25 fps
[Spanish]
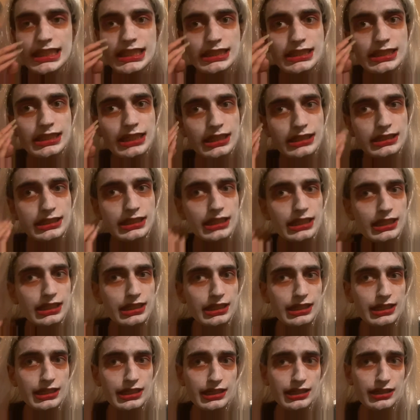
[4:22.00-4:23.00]
trata
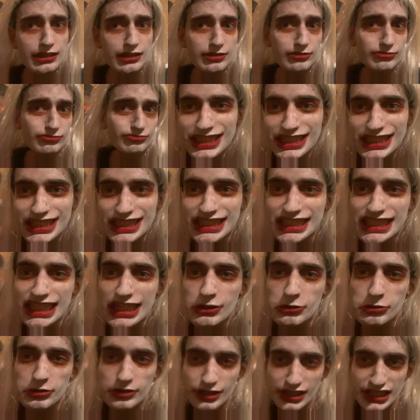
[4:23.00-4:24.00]
de...
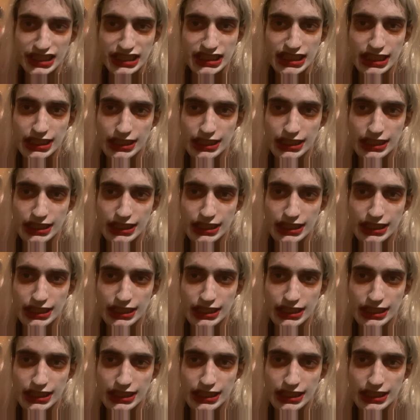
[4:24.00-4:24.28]
Seguro que se